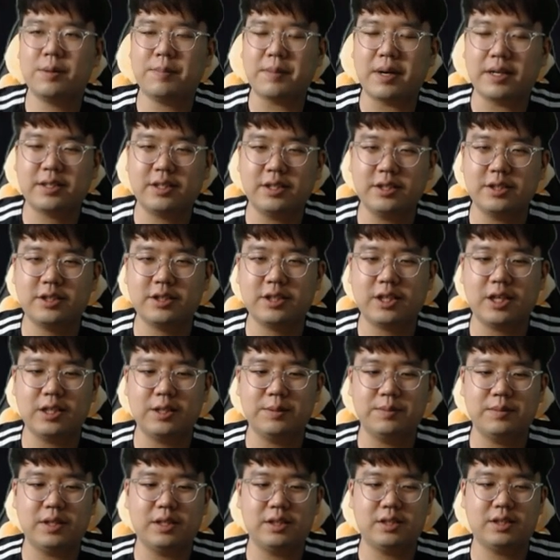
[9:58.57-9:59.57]
마칠
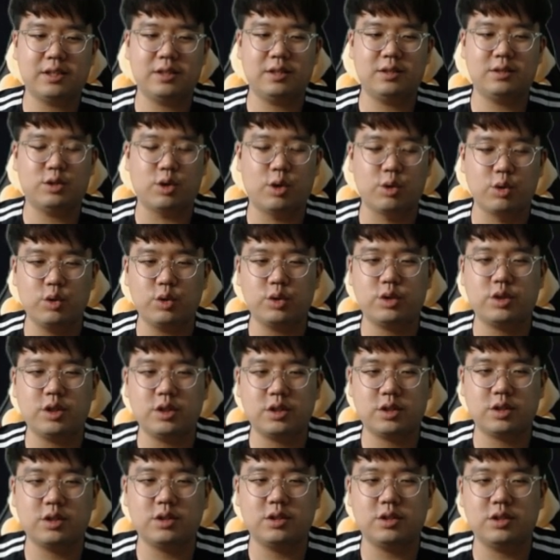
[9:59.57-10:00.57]
시간입니다. 일단 정규
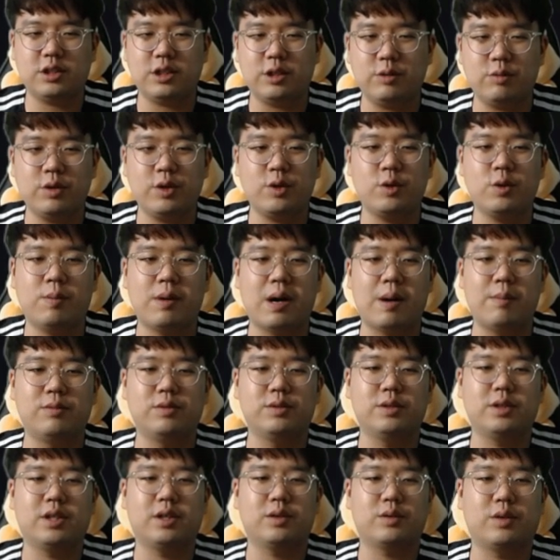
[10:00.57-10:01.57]
시즌은 2위로
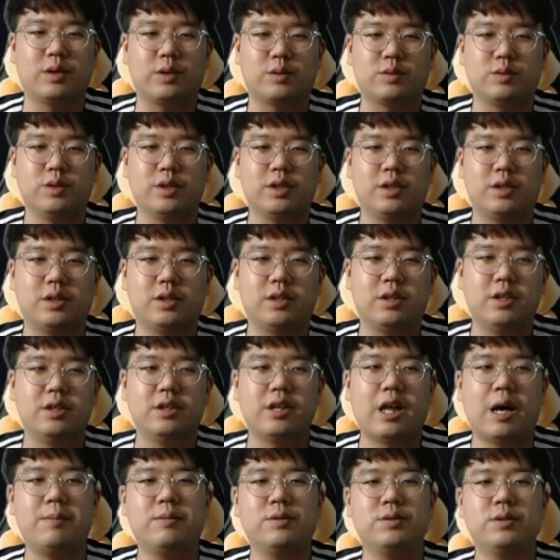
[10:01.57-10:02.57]
마무리가 됐고요.
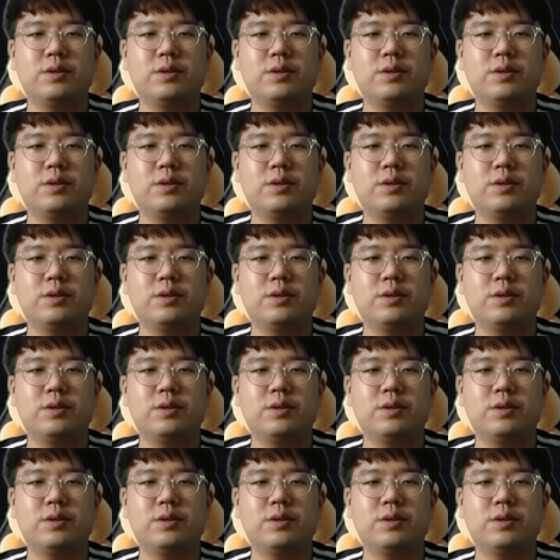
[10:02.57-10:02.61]
남은